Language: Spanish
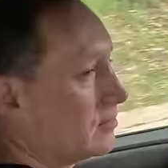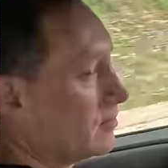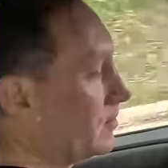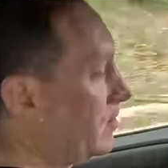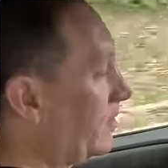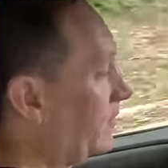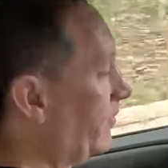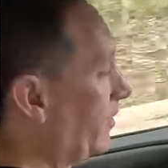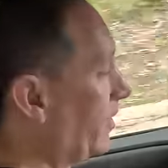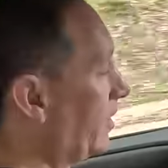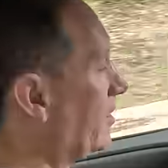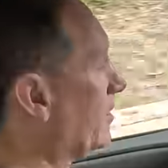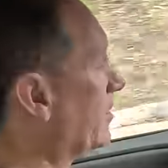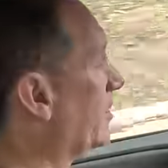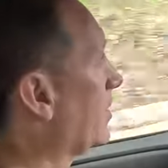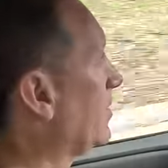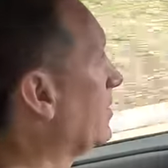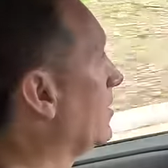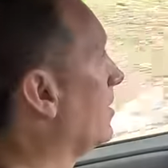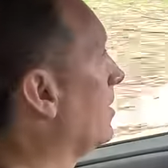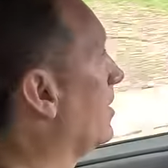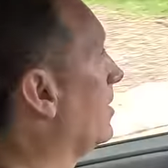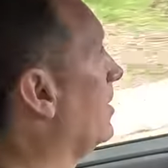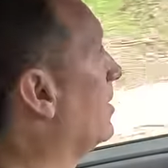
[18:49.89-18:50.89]

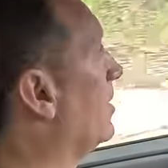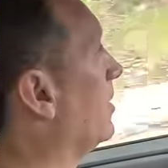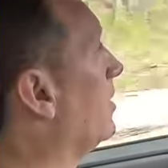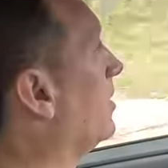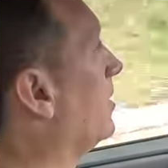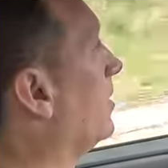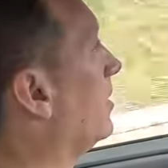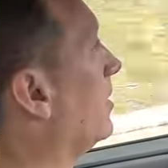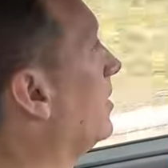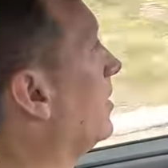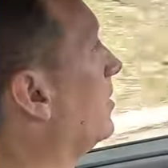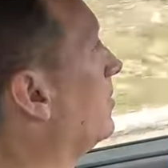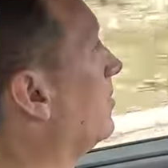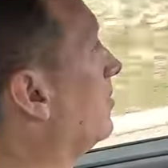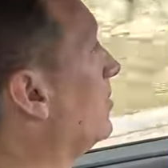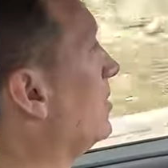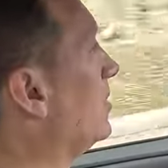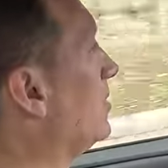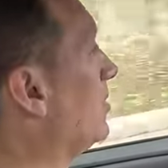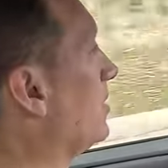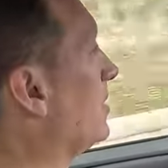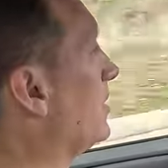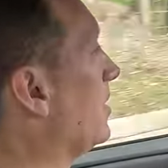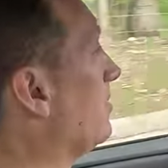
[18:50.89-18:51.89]
diferentes eh,
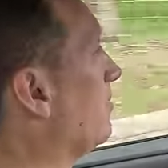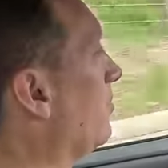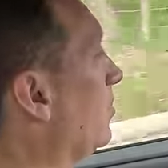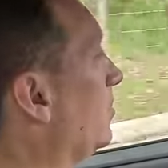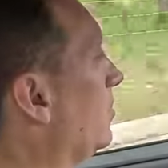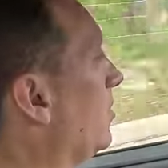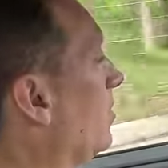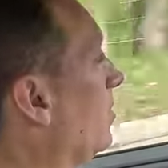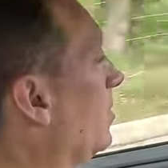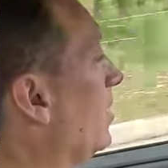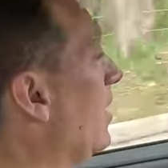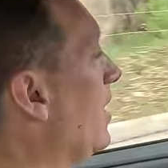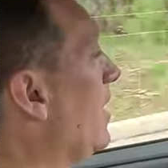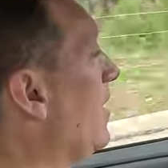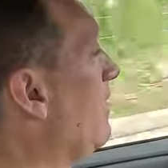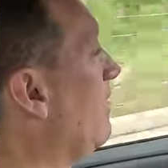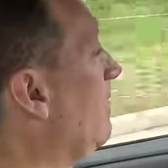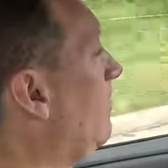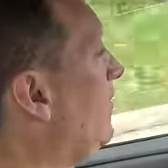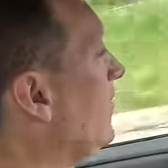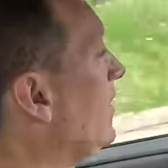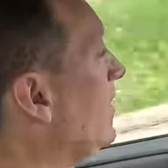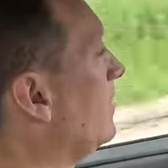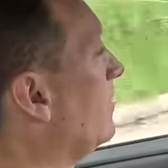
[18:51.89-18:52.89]
condiciones del motor, en
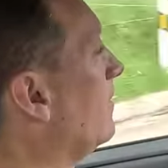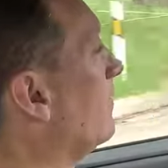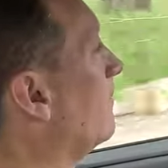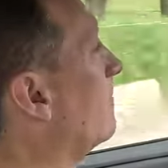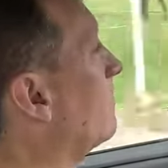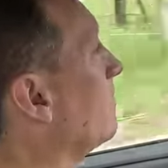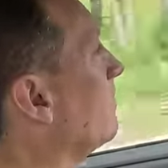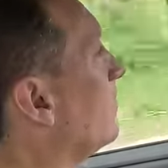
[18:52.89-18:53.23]
fin.